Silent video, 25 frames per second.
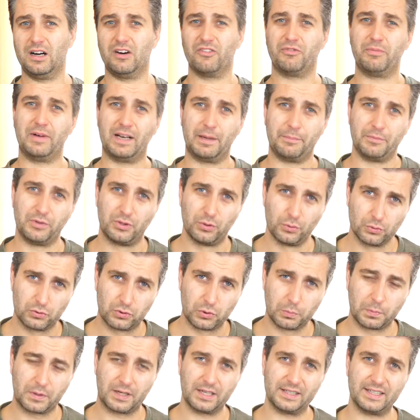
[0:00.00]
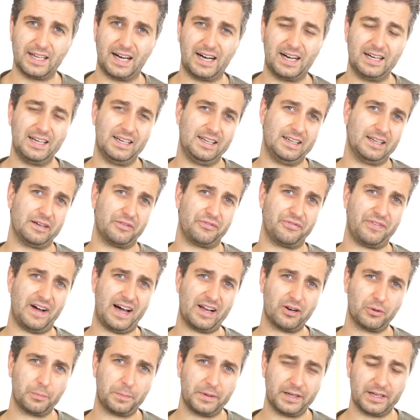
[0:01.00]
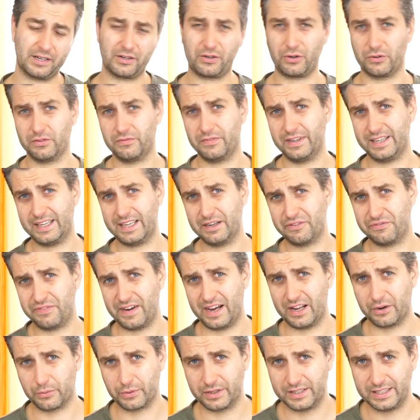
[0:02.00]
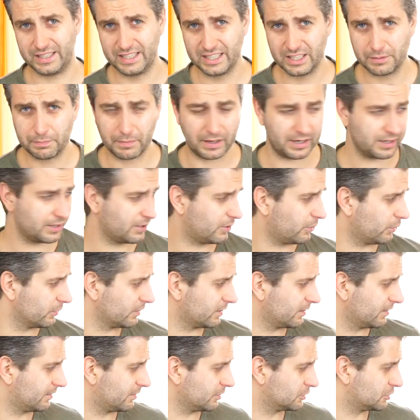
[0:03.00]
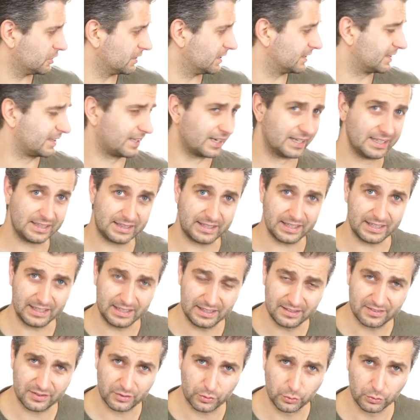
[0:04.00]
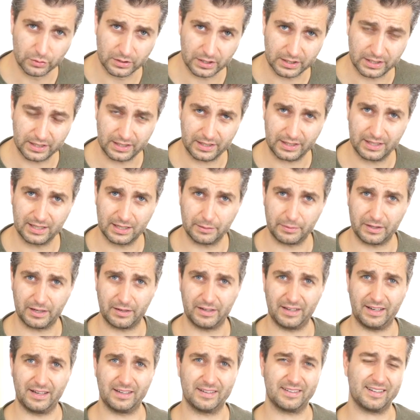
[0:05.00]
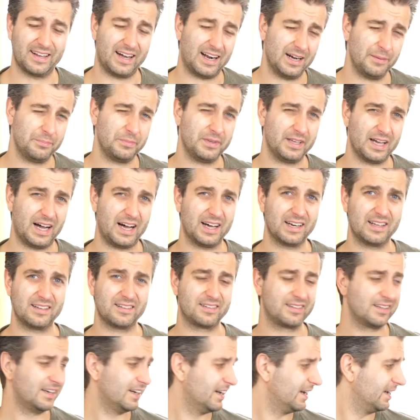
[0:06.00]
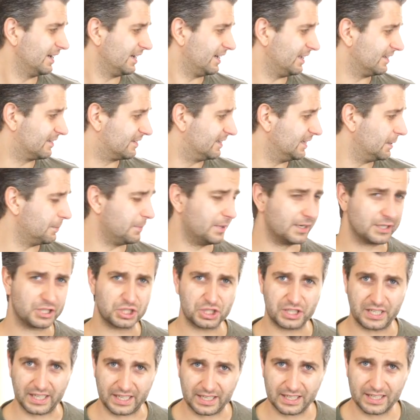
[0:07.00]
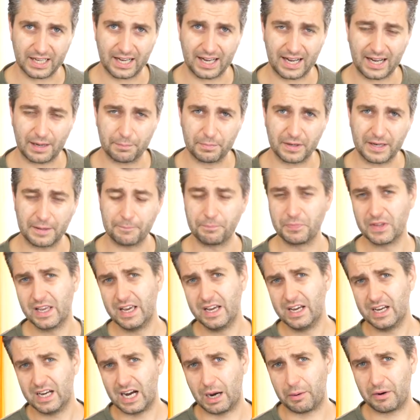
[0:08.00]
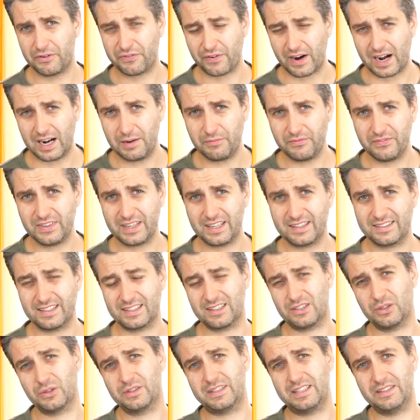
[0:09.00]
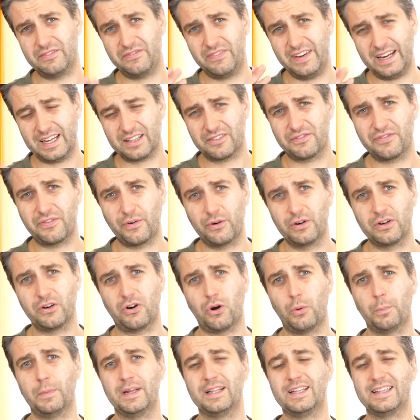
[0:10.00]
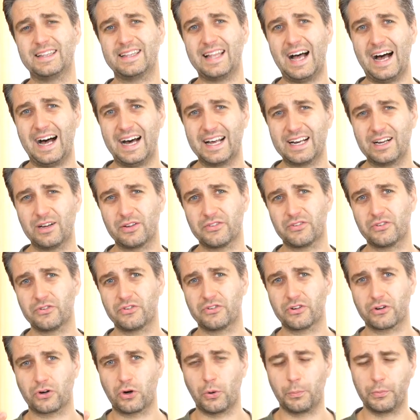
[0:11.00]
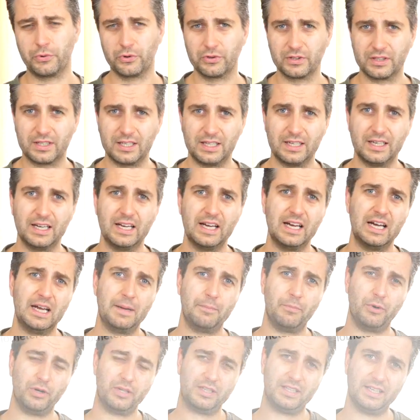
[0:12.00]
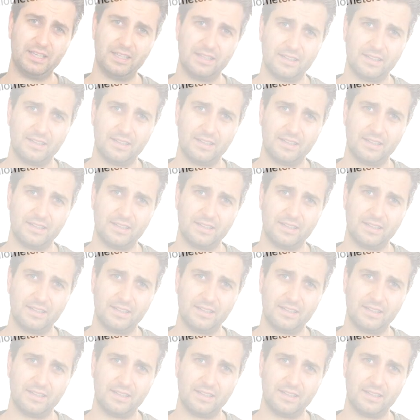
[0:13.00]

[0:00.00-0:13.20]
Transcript: auf meinem YouTube-Kanal in Erfahrung bringen konnten, welche Erfahrungen ich machen konnte. Das ist ja schon der dritte E-Scooter, den ich innerhalb eines halben Jahres jetzt neben mir stehen habe. Aber vor allem, wie gesagt, auch die wertvollen Kommentare aus unserer Community möchte ich